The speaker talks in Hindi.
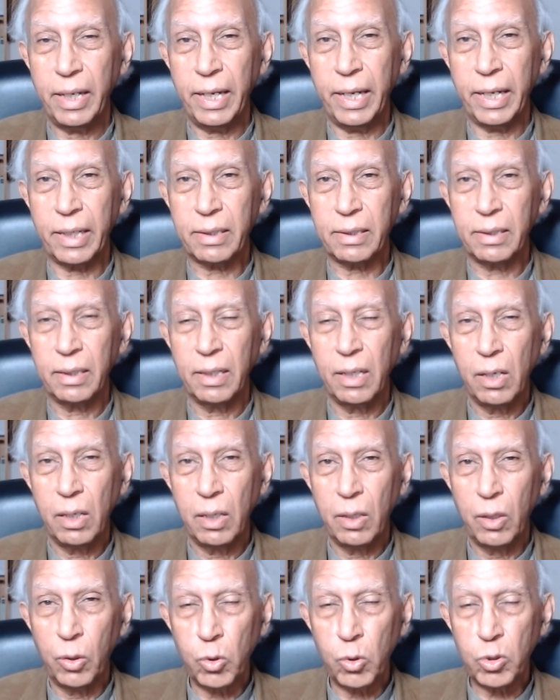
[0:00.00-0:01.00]
एक
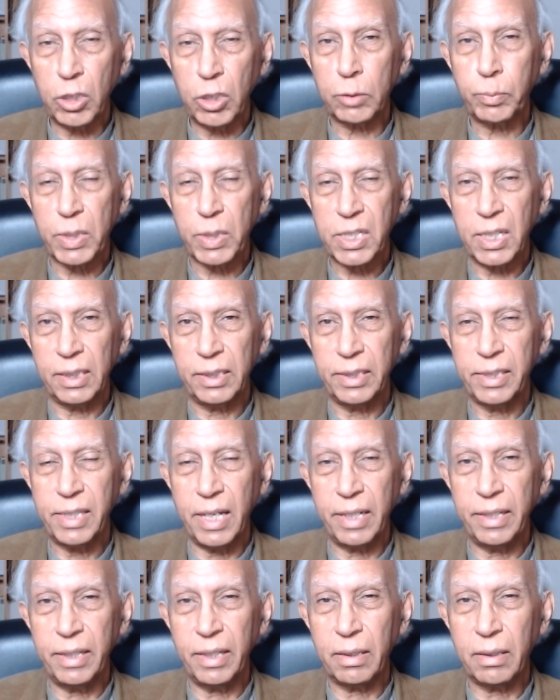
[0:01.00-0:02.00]
रुझत पसंद
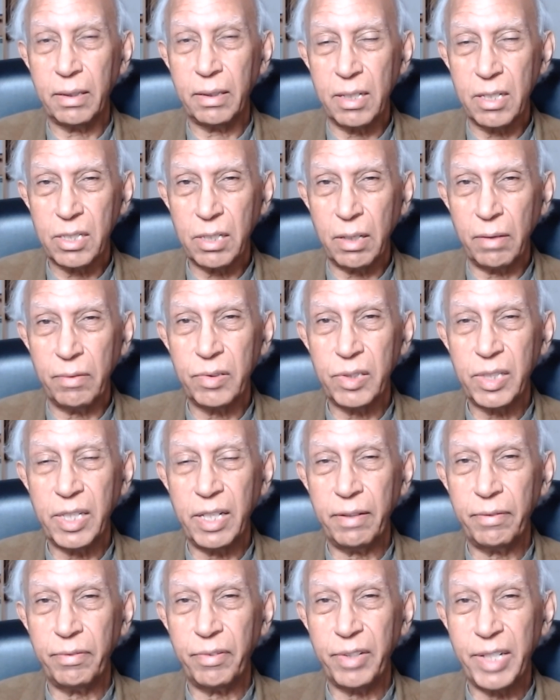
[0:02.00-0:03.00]
यानी
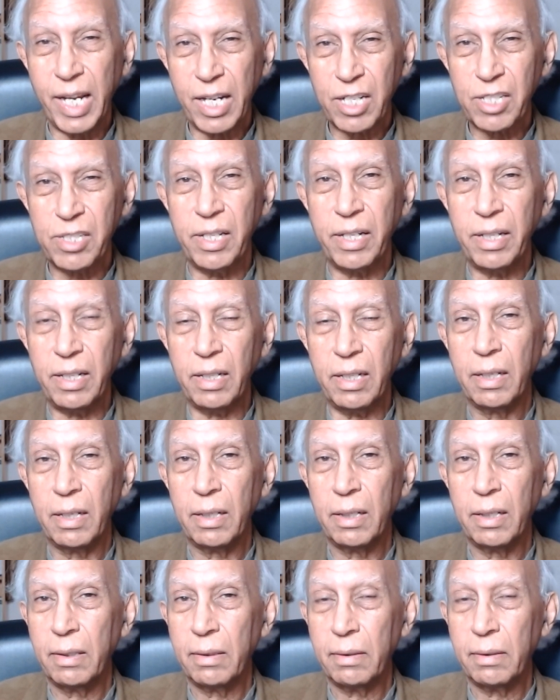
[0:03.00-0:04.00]
कंजर्वेटिव रिएक्शनरी
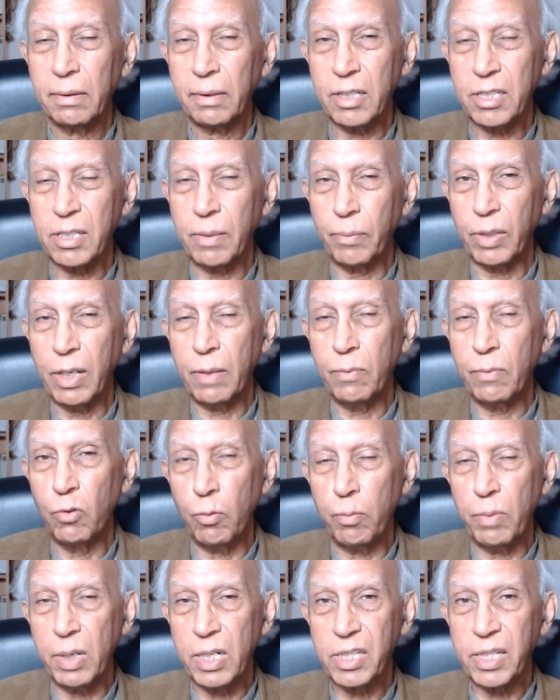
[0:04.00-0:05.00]
किस्म की
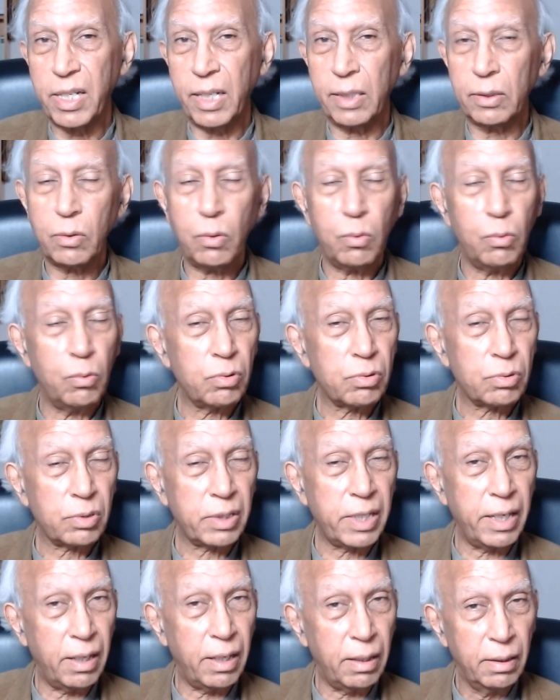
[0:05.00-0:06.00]
मूवमेंट्स है तो
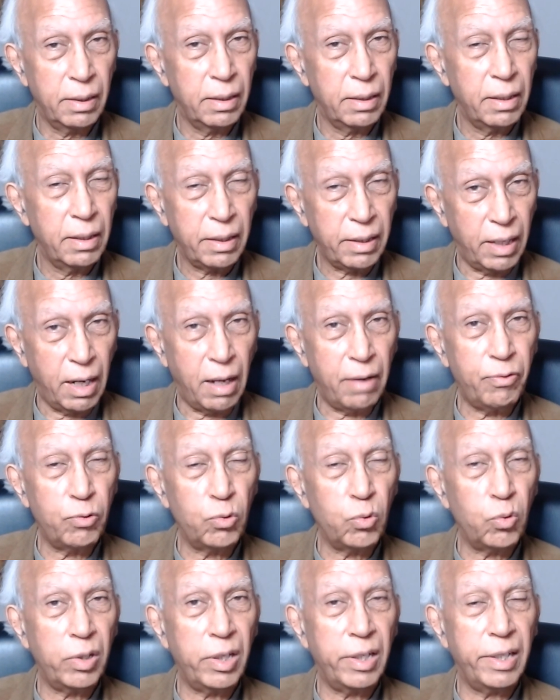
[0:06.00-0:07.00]
उसके ख़िलाफ़
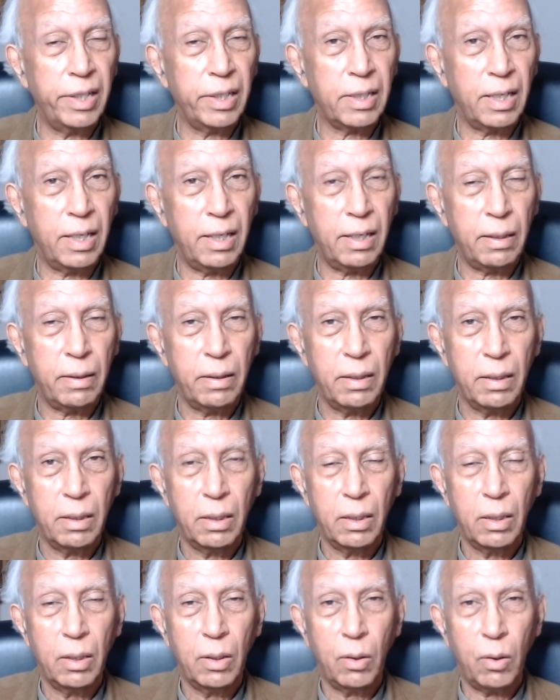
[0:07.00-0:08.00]
उन्होंने लिखा
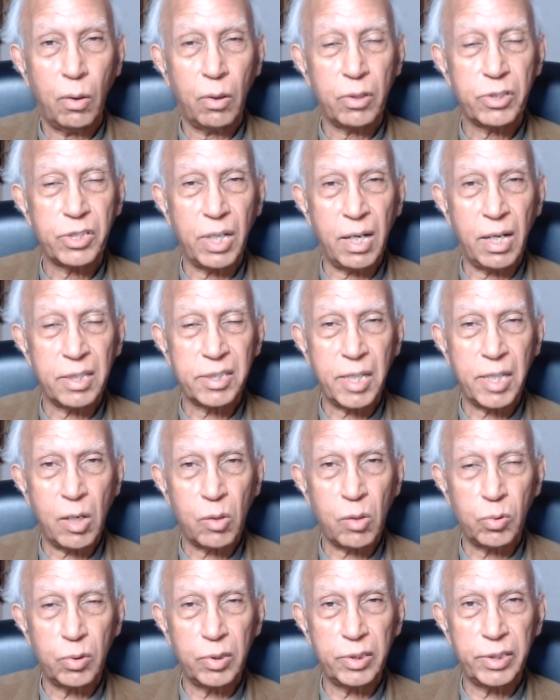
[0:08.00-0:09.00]
और जहाँ जहाँ
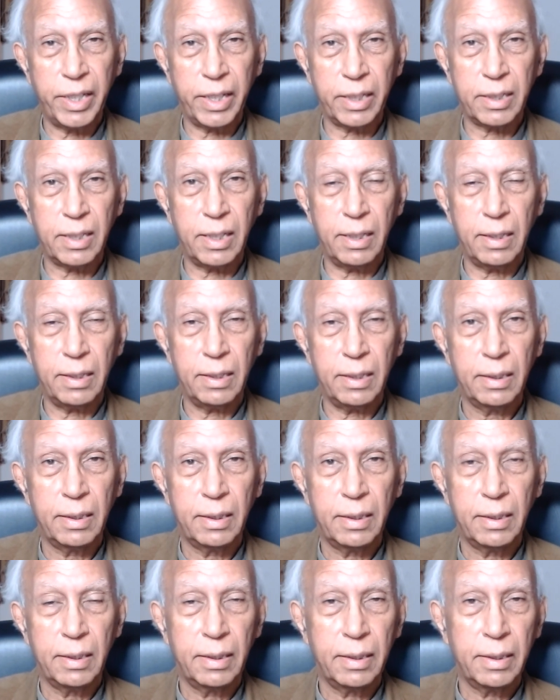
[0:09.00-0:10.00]
उन्होंने देखा
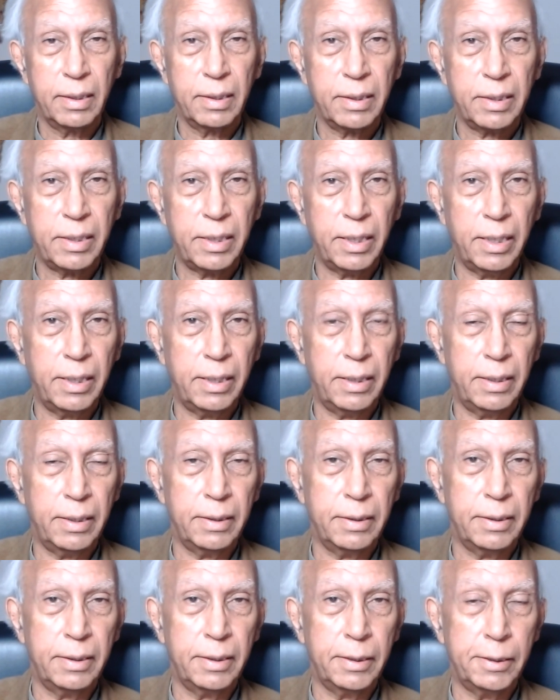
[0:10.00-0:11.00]
कि
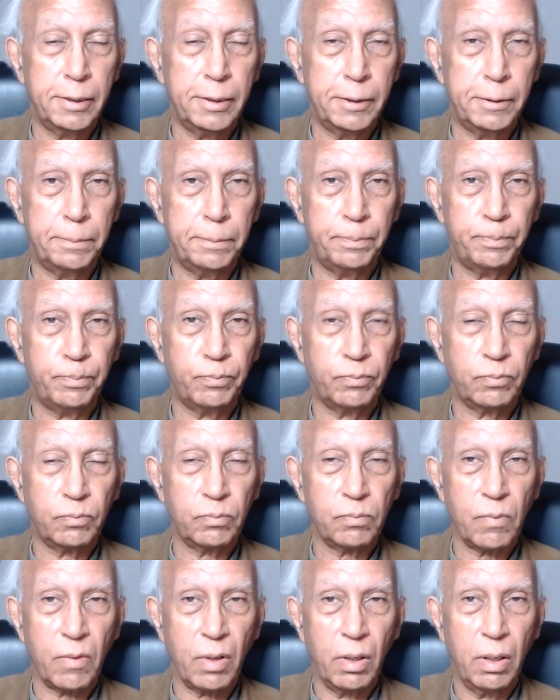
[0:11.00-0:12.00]
uh,
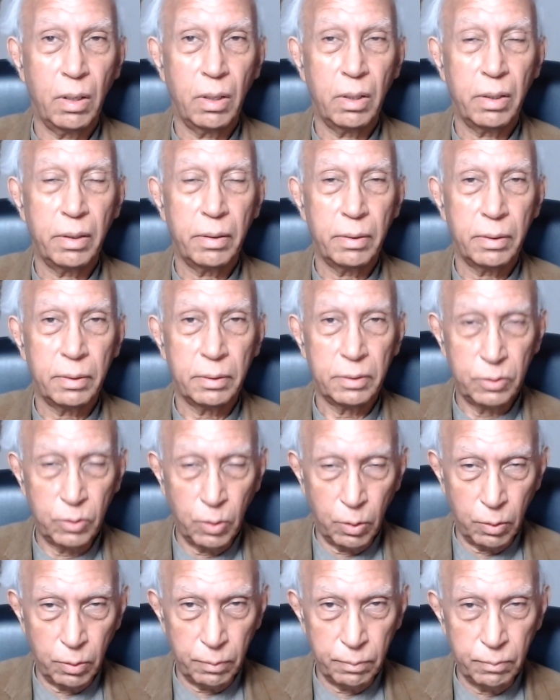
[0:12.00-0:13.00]

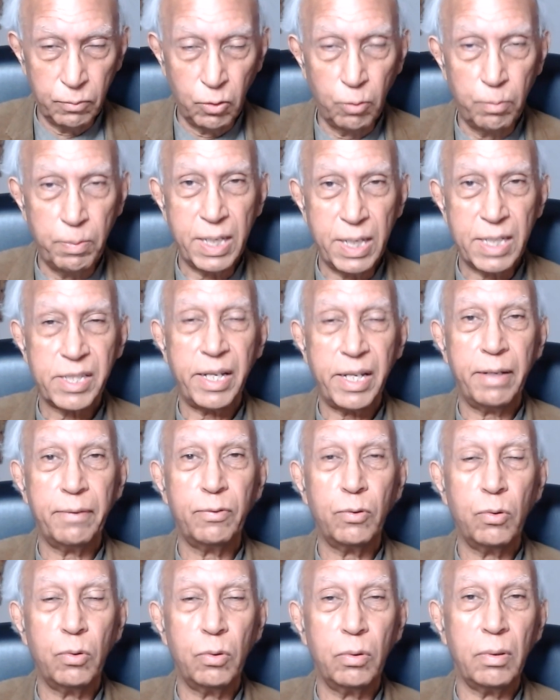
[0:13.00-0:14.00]
जो मूवमेंट्स हैं
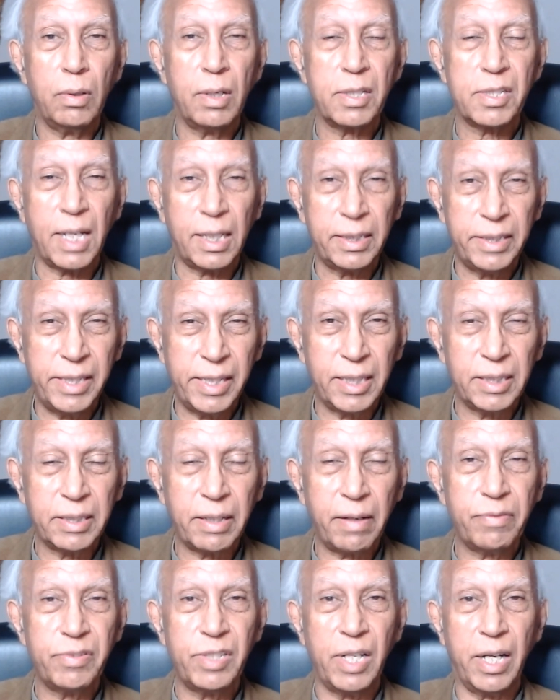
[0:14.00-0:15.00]
वो आज़ादी की
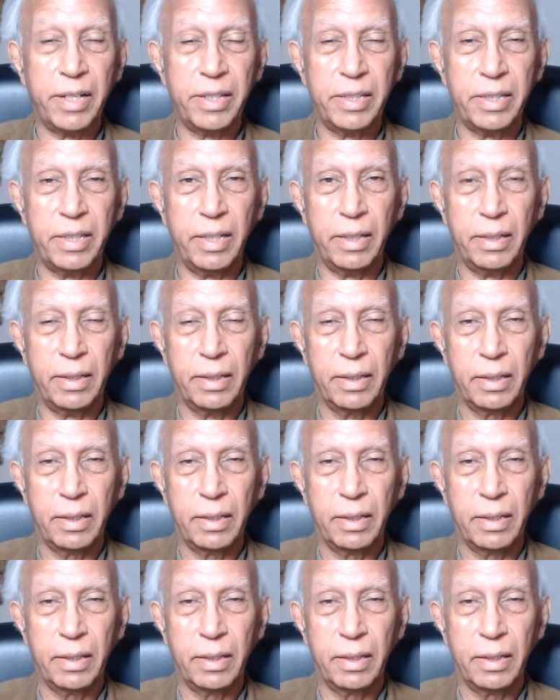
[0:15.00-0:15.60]
तरफ जा रही हैं